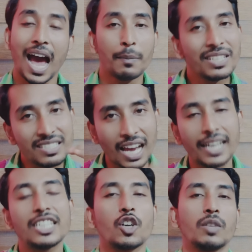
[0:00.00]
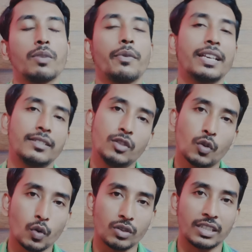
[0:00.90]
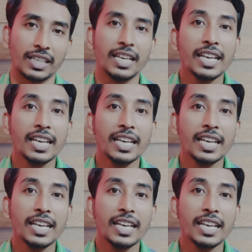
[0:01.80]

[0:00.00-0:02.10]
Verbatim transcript: আমি জানি সঠিকভাবে এসিও e করতে